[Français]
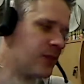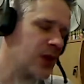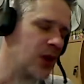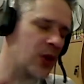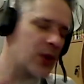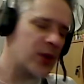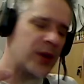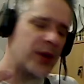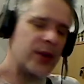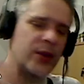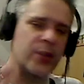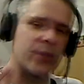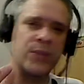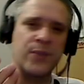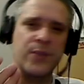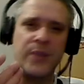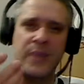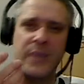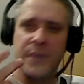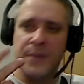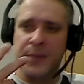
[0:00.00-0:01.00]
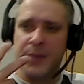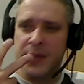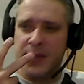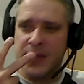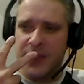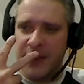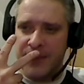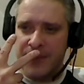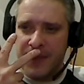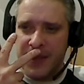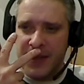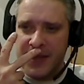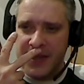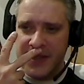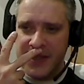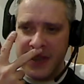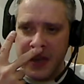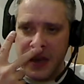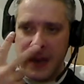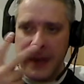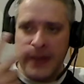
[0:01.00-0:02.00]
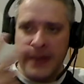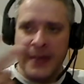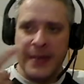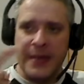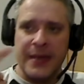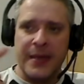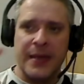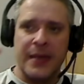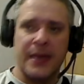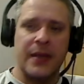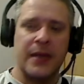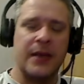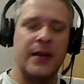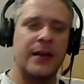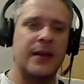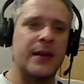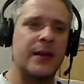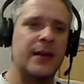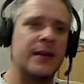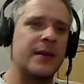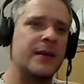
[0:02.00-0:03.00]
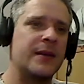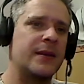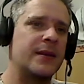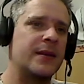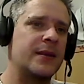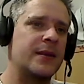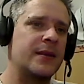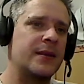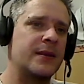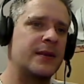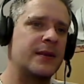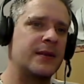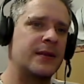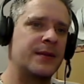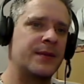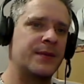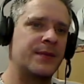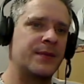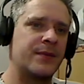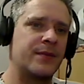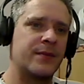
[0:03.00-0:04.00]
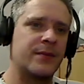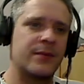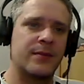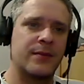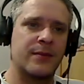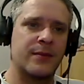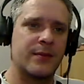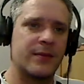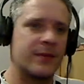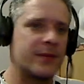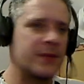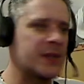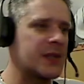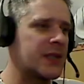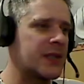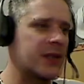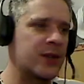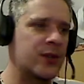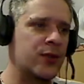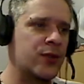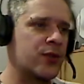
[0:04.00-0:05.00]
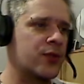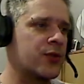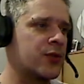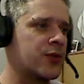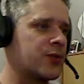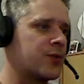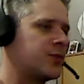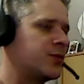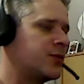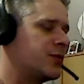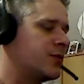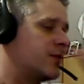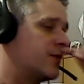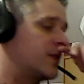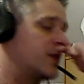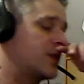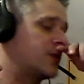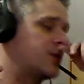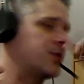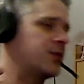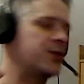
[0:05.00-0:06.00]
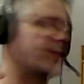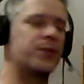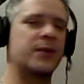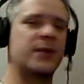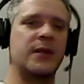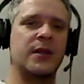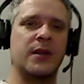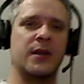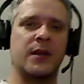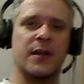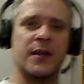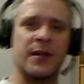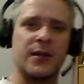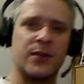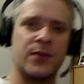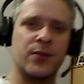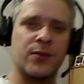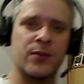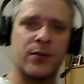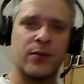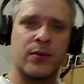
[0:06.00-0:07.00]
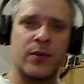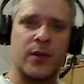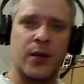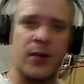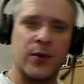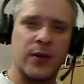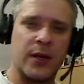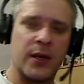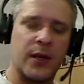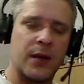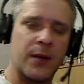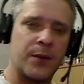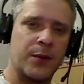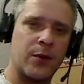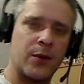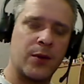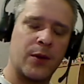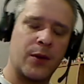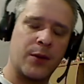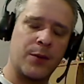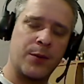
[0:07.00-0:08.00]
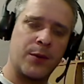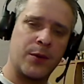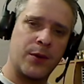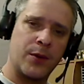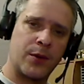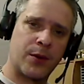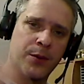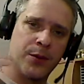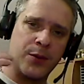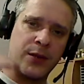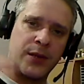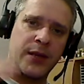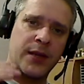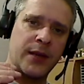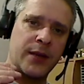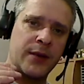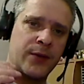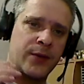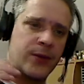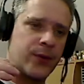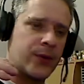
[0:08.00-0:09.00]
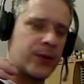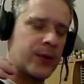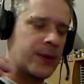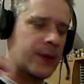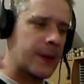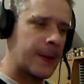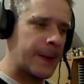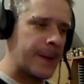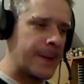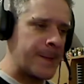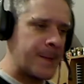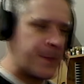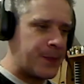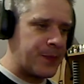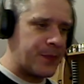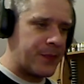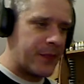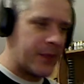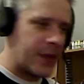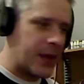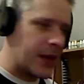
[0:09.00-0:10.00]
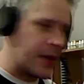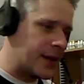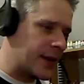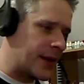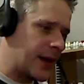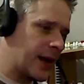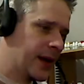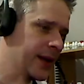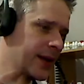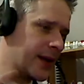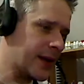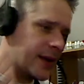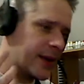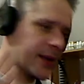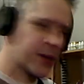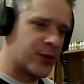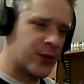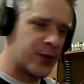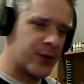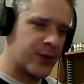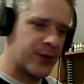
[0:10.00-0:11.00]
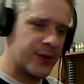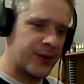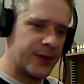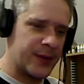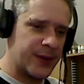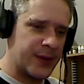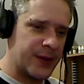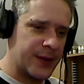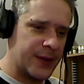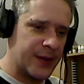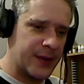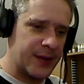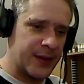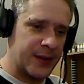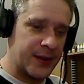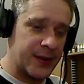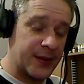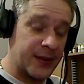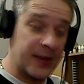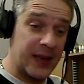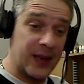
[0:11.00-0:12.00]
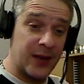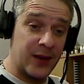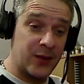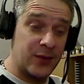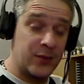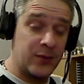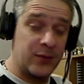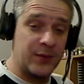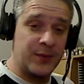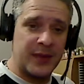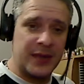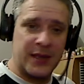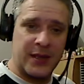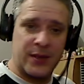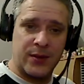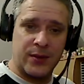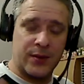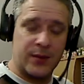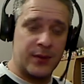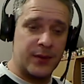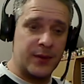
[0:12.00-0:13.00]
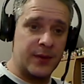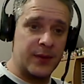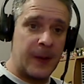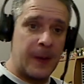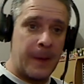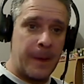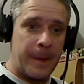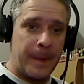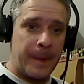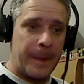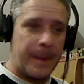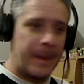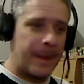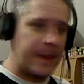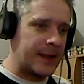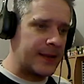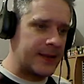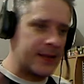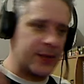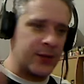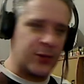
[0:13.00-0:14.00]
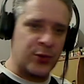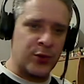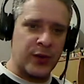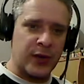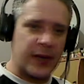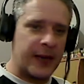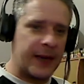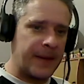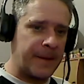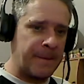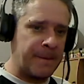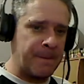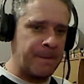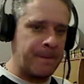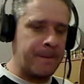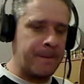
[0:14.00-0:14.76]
On a une note sucrée mais que j'arrive pas à décrire. Euh, c'est quelque chose que je, je me suis posé la question toute la journée, comment, comment, comment décrire ce truc. Il y a, y quelque chose, euh, il y a un goût mais je, c'est sucré,